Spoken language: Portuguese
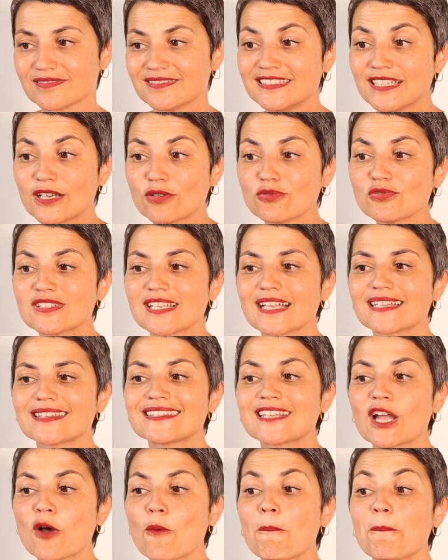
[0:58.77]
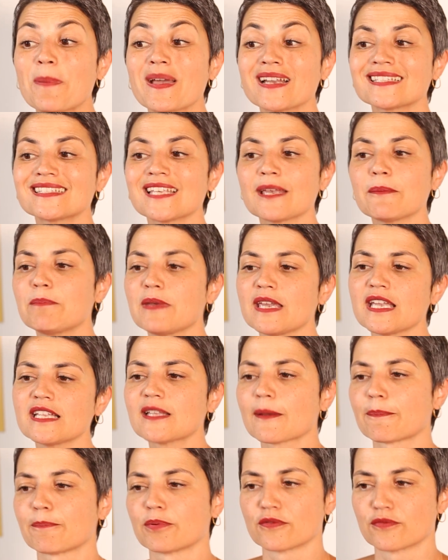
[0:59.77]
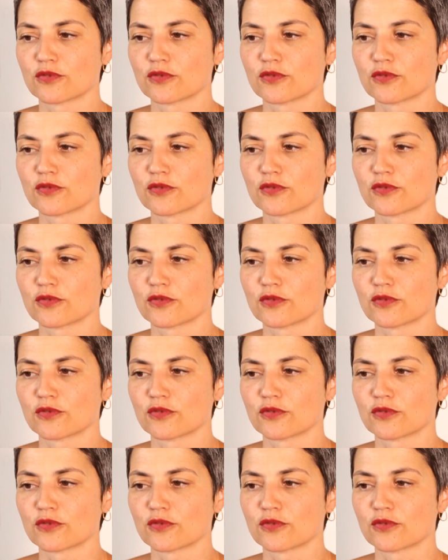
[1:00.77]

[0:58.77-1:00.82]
não ser tão percebida por